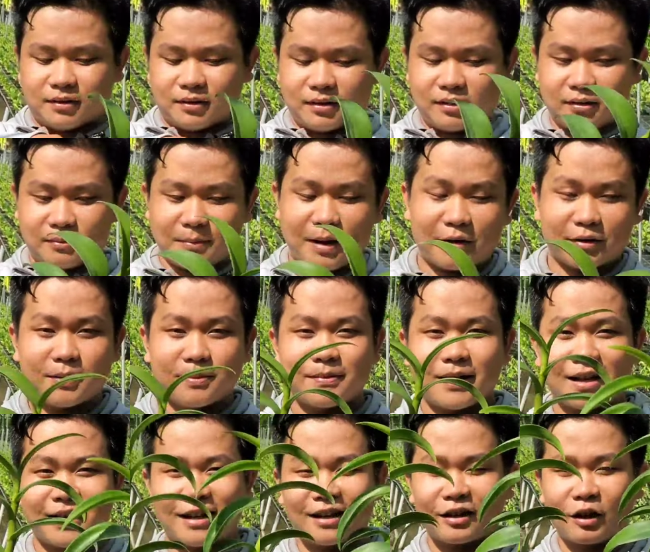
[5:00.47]
Ờ, bao ship
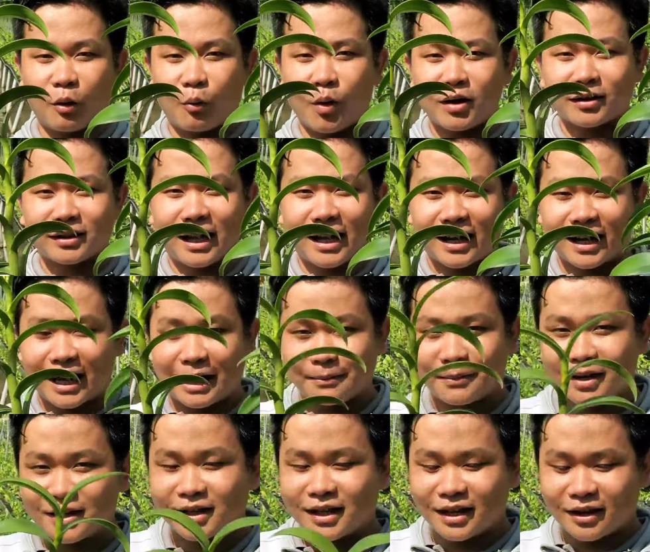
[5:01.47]
nhanh trên toàn quốc tặng kèm
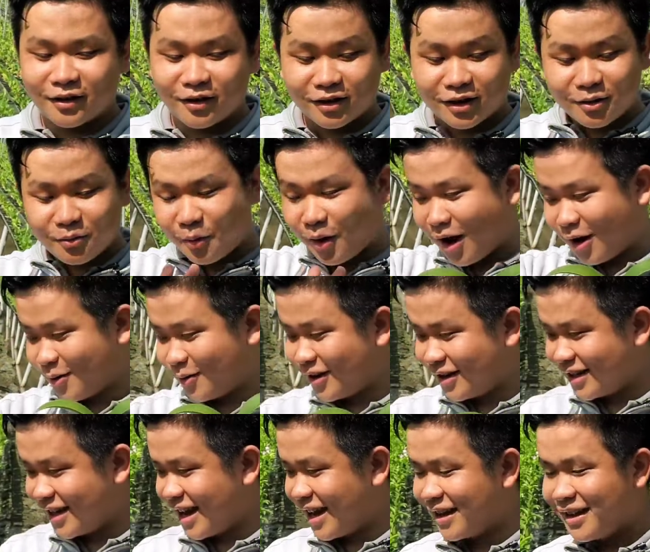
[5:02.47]
anh chị gói kích hoa luôn anh
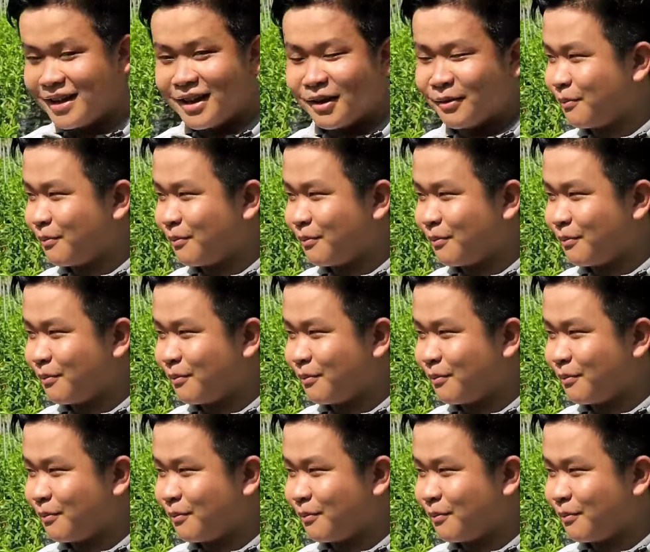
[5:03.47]
à. chị dạ,